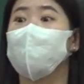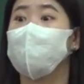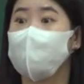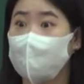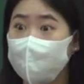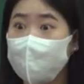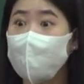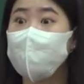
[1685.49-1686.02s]
우리
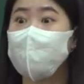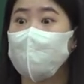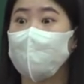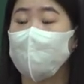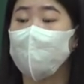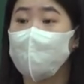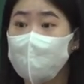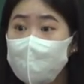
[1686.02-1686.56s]
잘
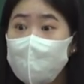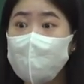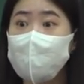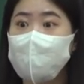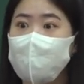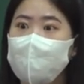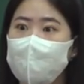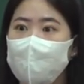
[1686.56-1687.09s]
배웠잖아. 우리 능력
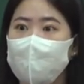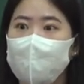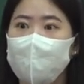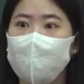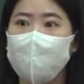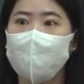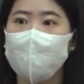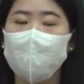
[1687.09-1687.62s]
있잖아.
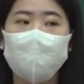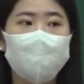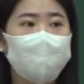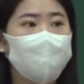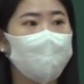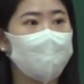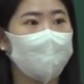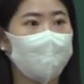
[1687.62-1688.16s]
이렇게
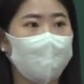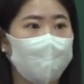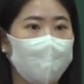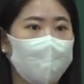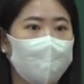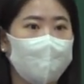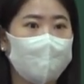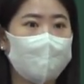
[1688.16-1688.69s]
살아가.
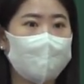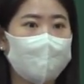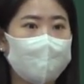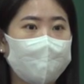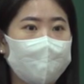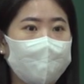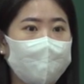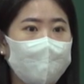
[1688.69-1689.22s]

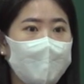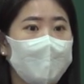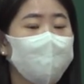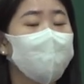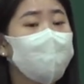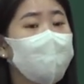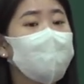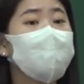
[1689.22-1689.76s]

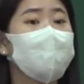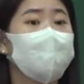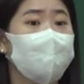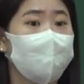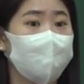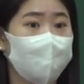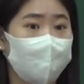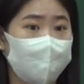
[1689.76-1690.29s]

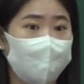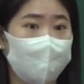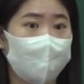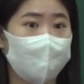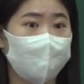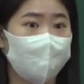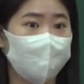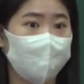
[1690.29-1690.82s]
불신자들이 그렇게
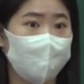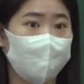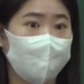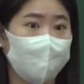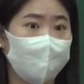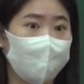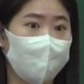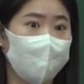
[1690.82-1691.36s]
살아가는 줄 아나.
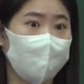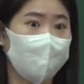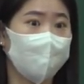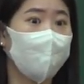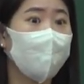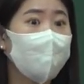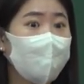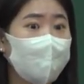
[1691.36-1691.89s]

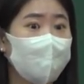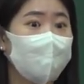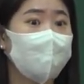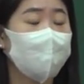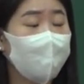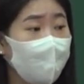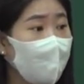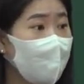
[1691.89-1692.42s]
교회 다니는
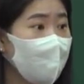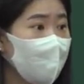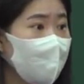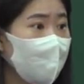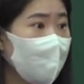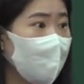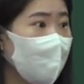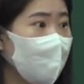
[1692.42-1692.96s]
너가
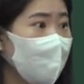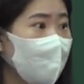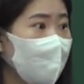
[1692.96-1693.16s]
그렇다.